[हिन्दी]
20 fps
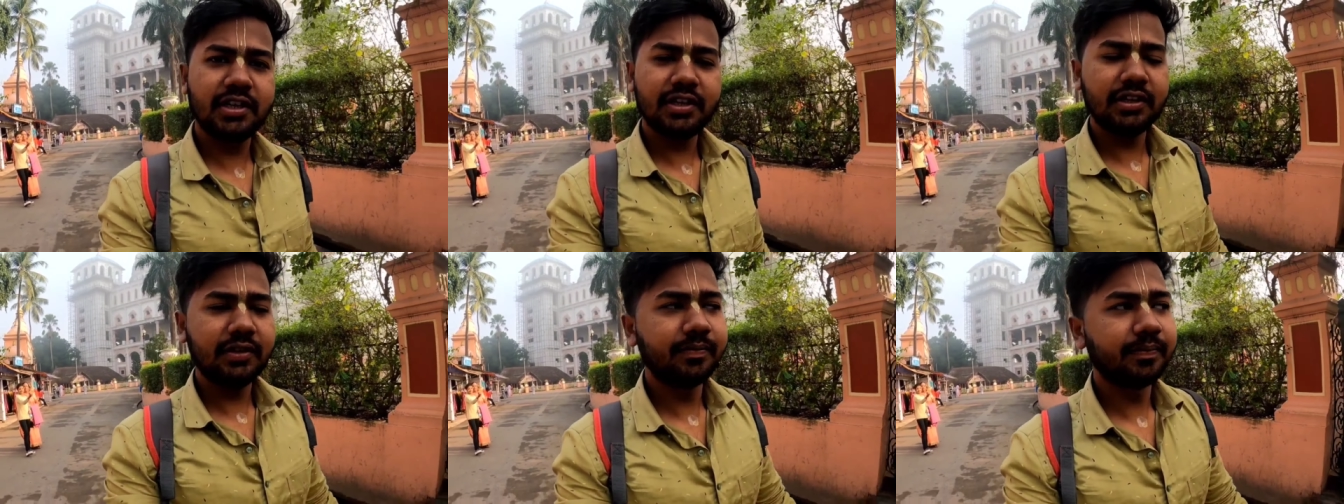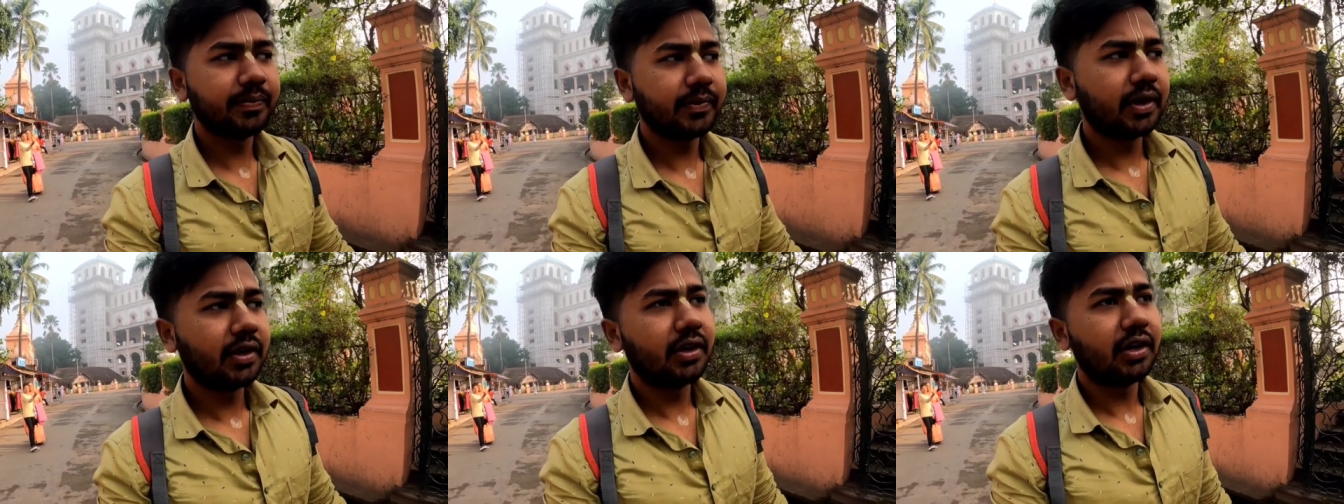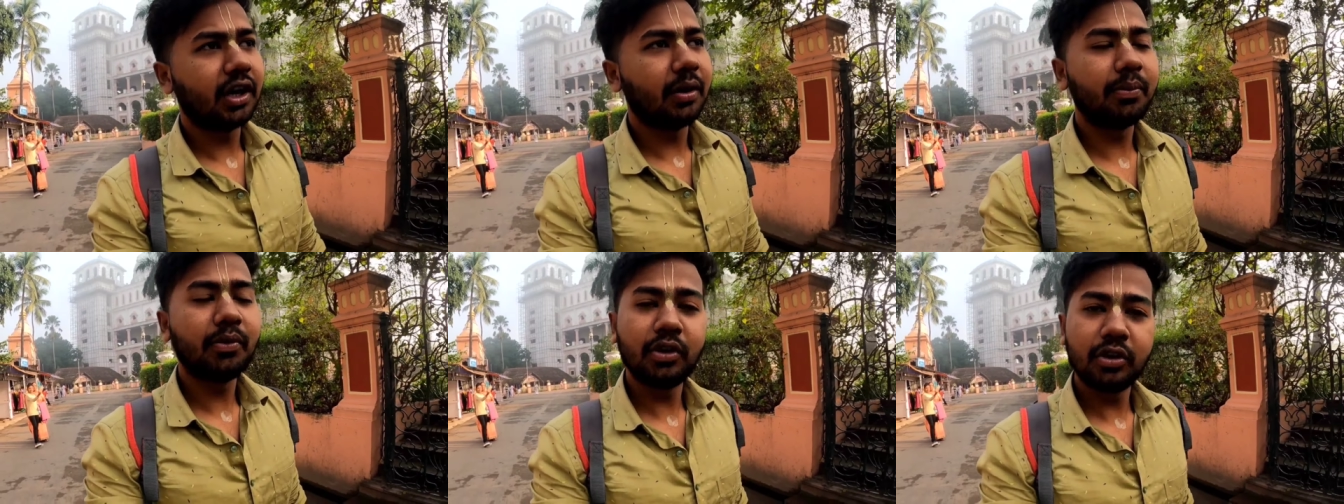था
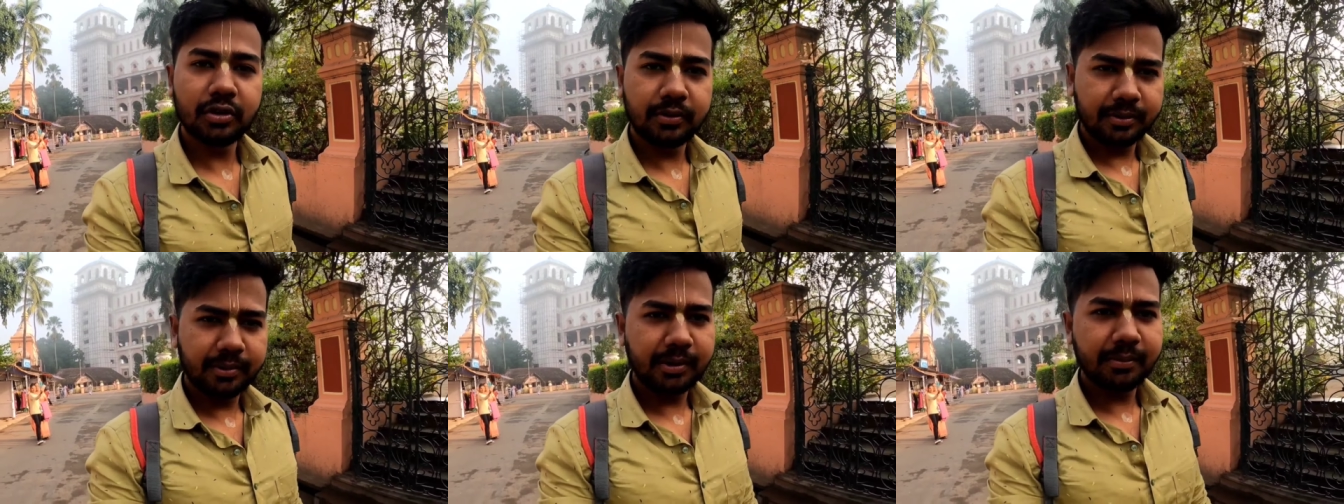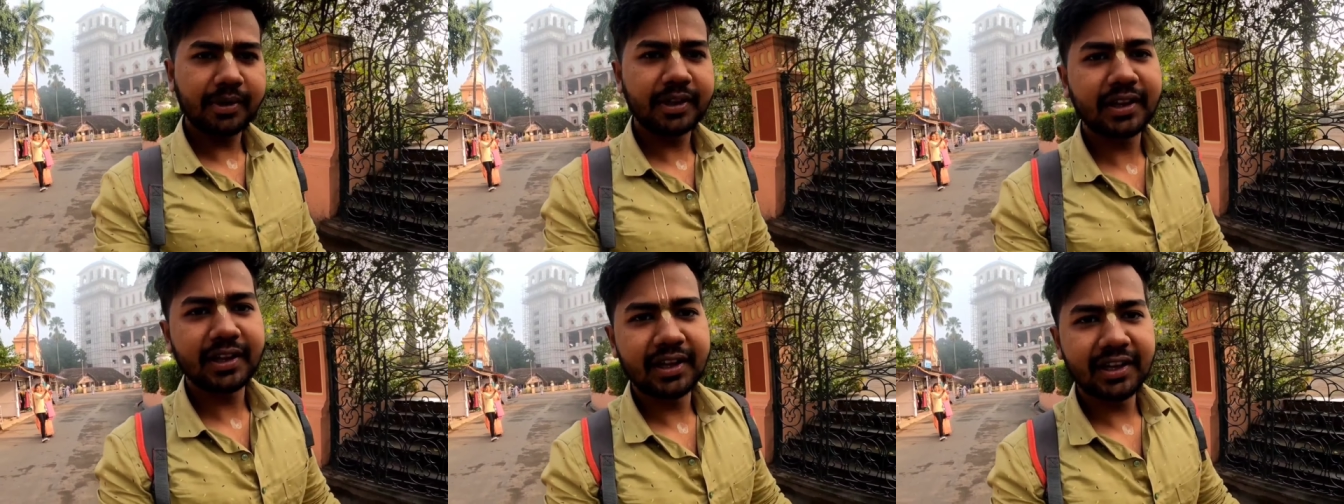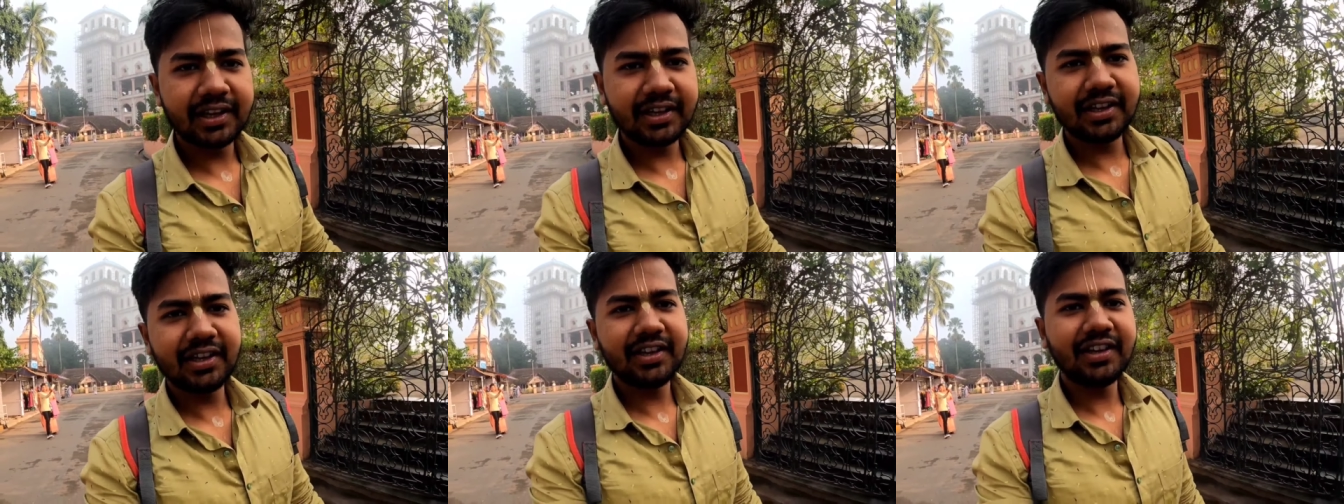आपको तो मैं
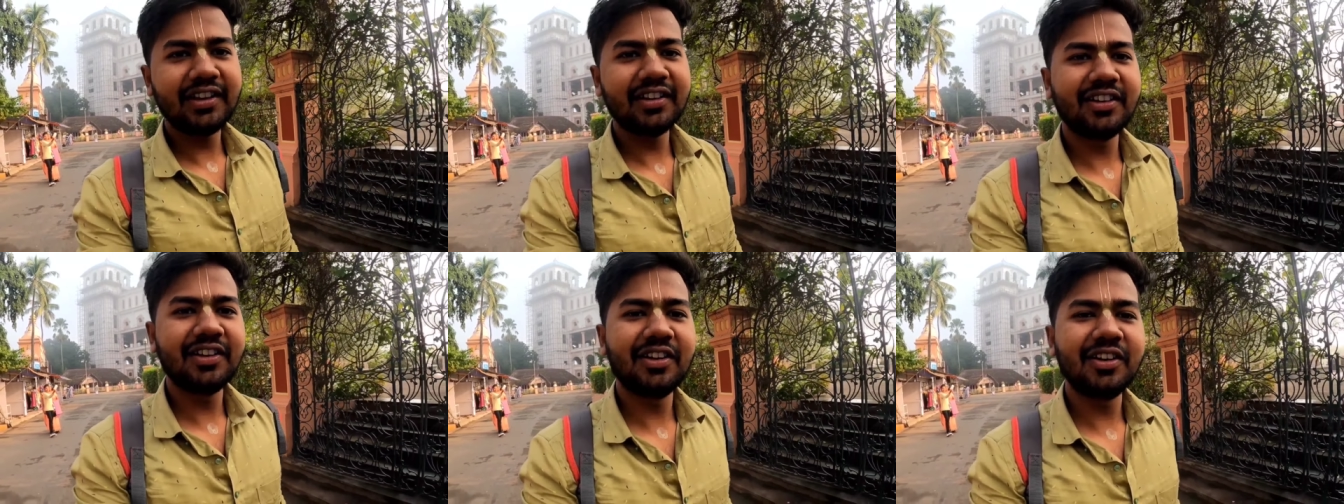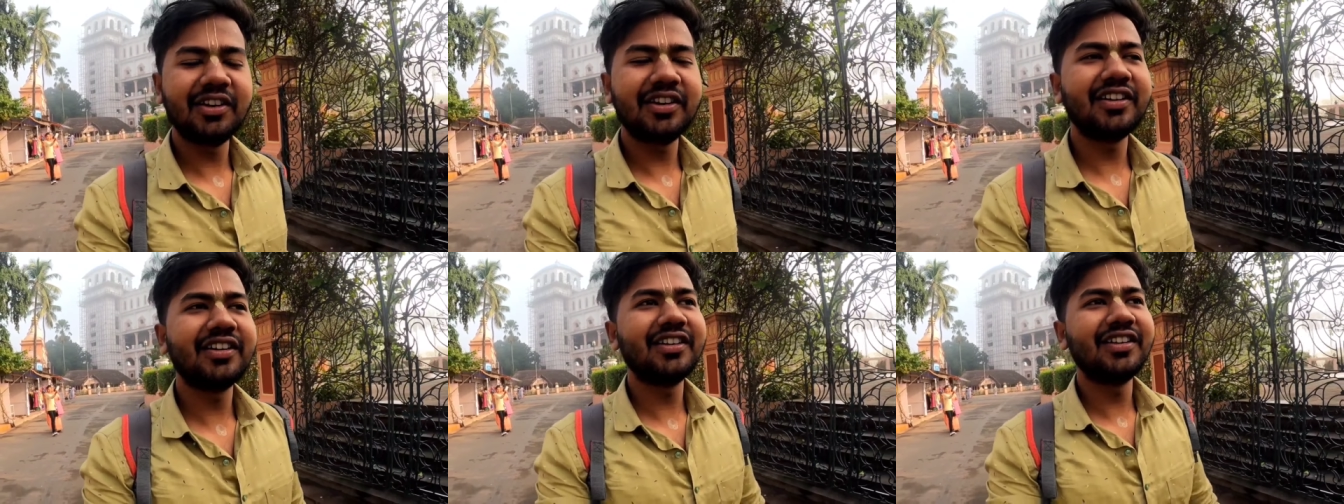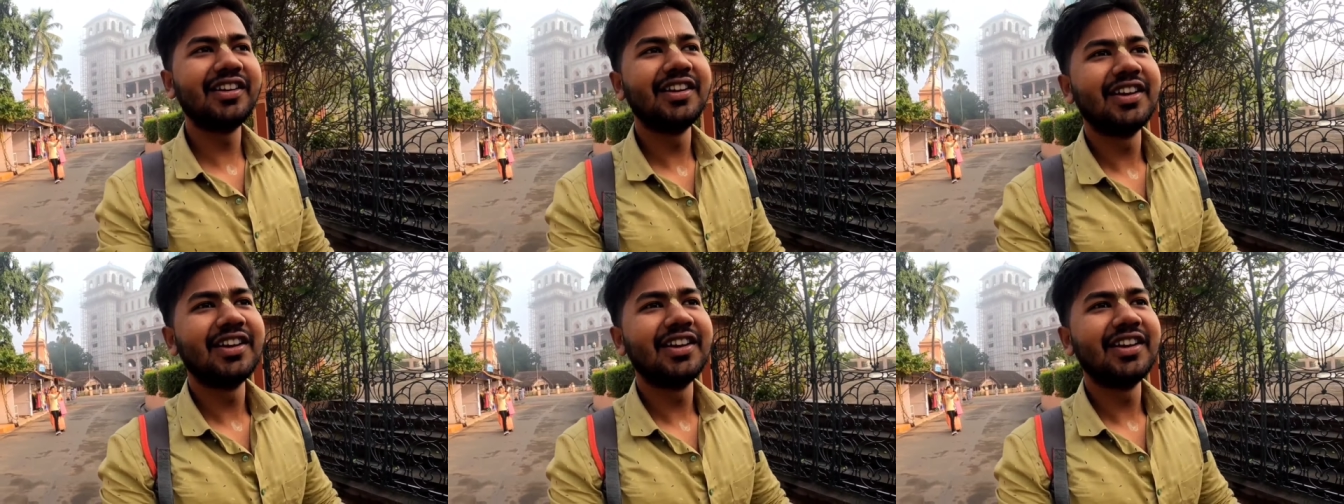बताया ही और